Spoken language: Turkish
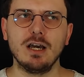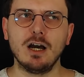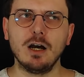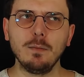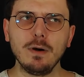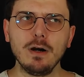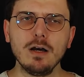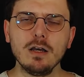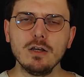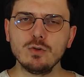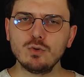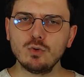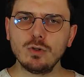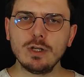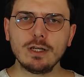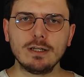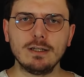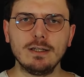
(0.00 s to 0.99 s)
ama
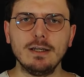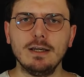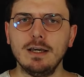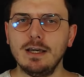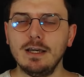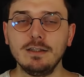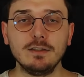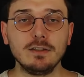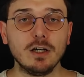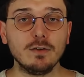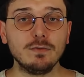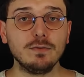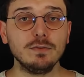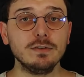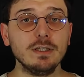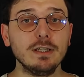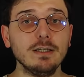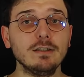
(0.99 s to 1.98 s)
sürekli
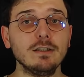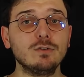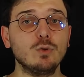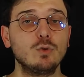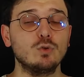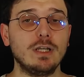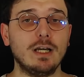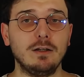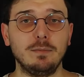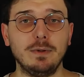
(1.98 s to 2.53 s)
etrafında ya da sosyal